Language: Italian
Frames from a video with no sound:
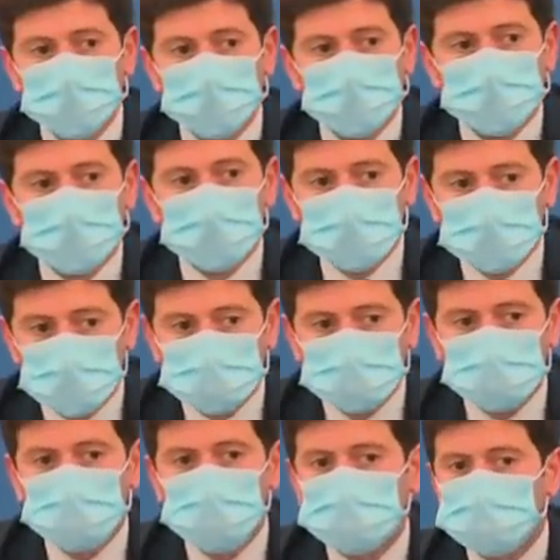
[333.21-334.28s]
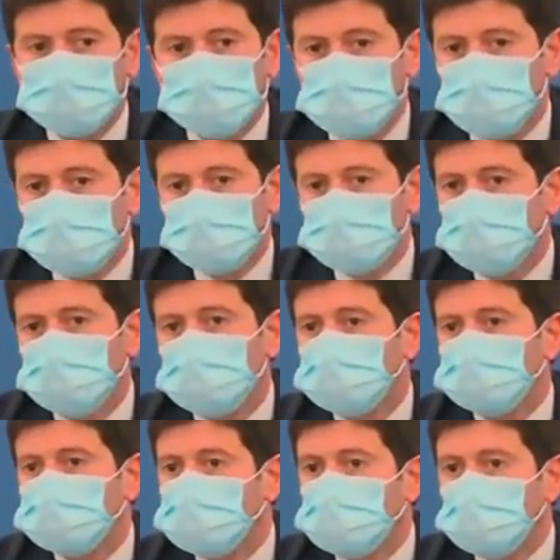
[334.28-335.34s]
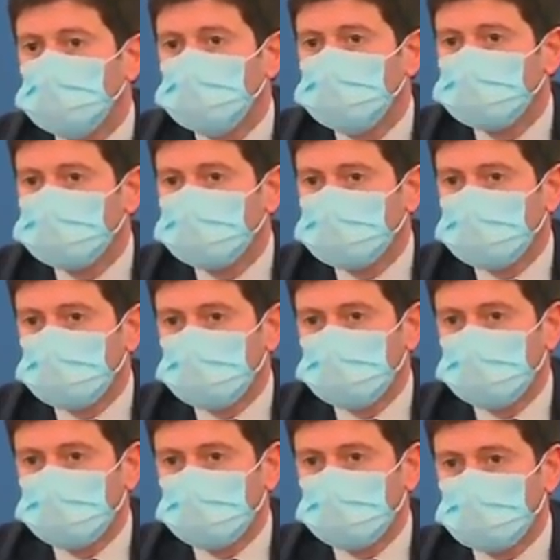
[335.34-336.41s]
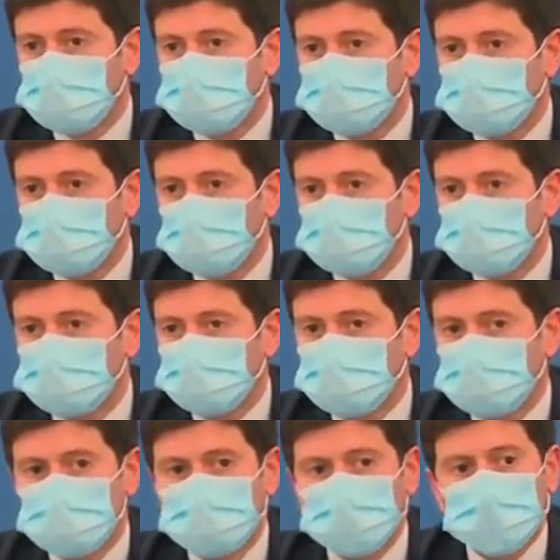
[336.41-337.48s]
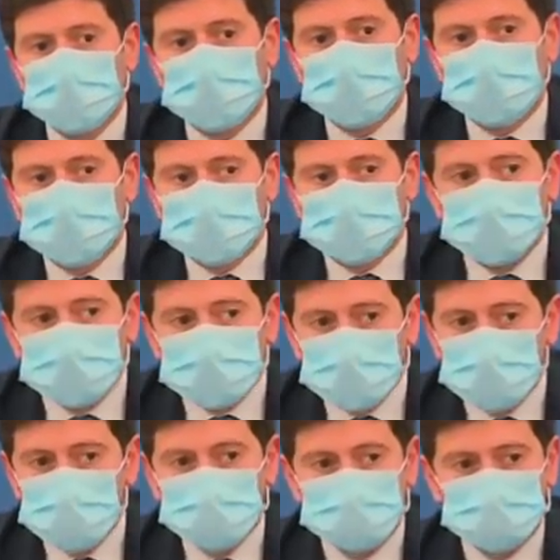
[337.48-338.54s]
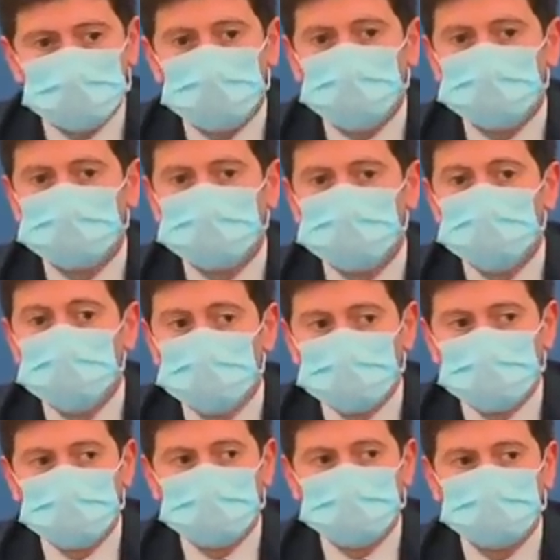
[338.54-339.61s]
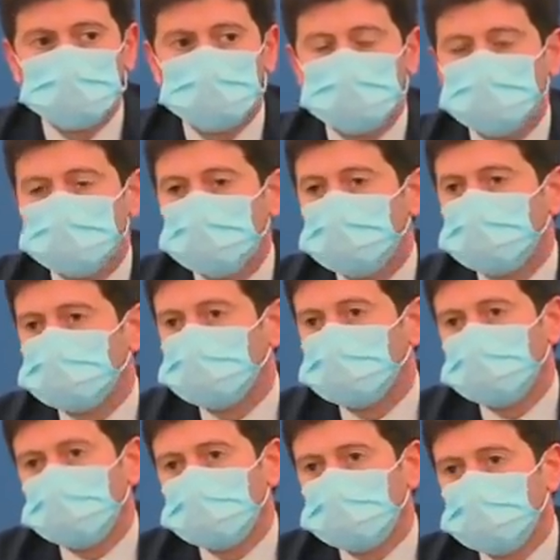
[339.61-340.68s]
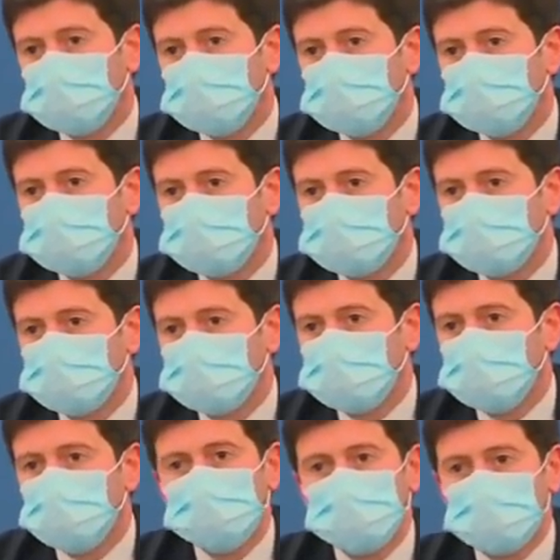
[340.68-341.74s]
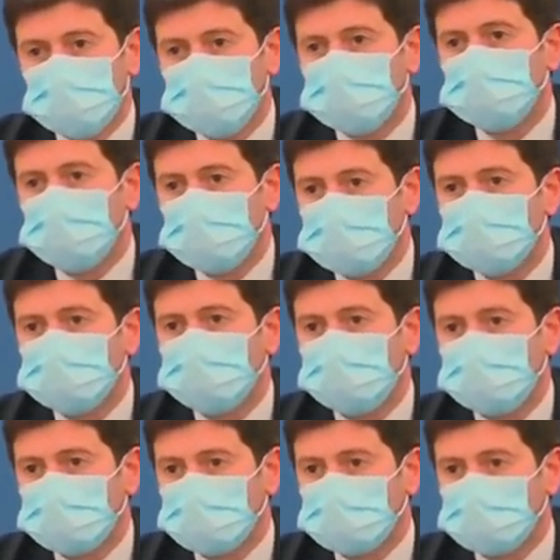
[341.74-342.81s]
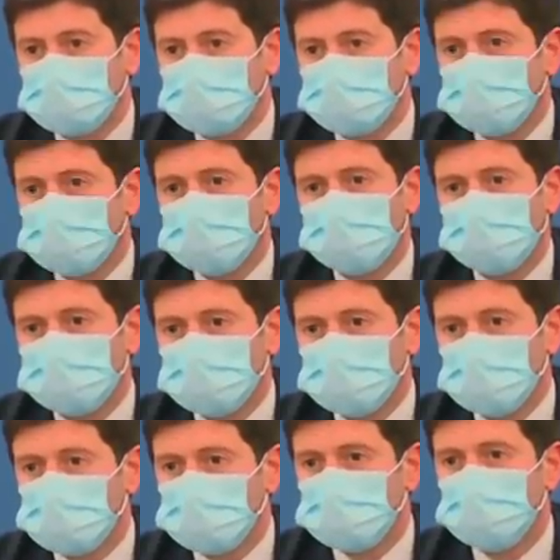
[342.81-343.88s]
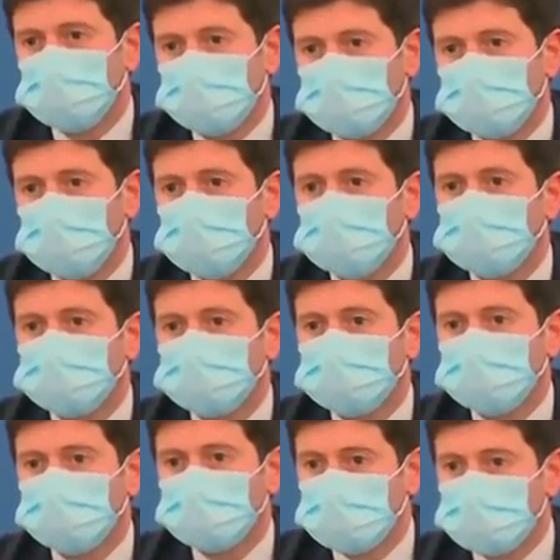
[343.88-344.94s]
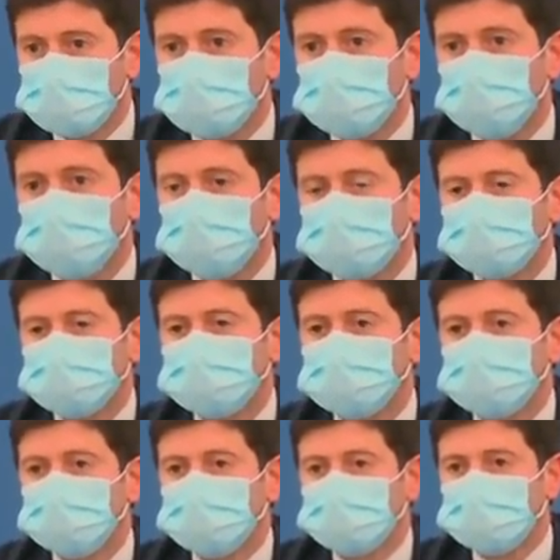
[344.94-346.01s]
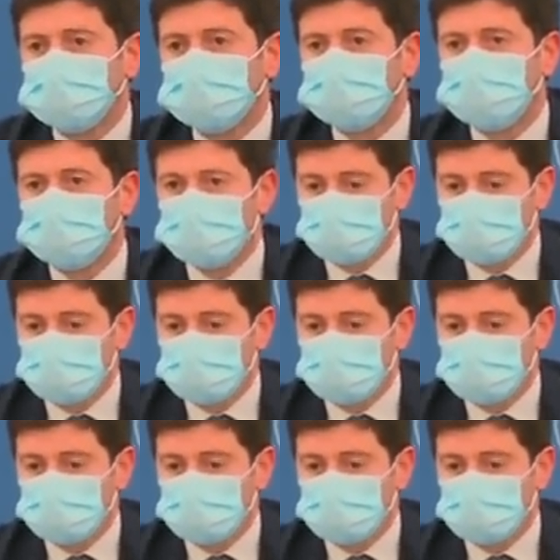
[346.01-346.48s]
In questo momento non c'è una previsione di altro tipo sull'obbligatorietà e vediamo una risposta molto positiva da parte dei nostri concittadini e continuiamo a confidare che la campagna continuerà con grande energia e con grande determinazione.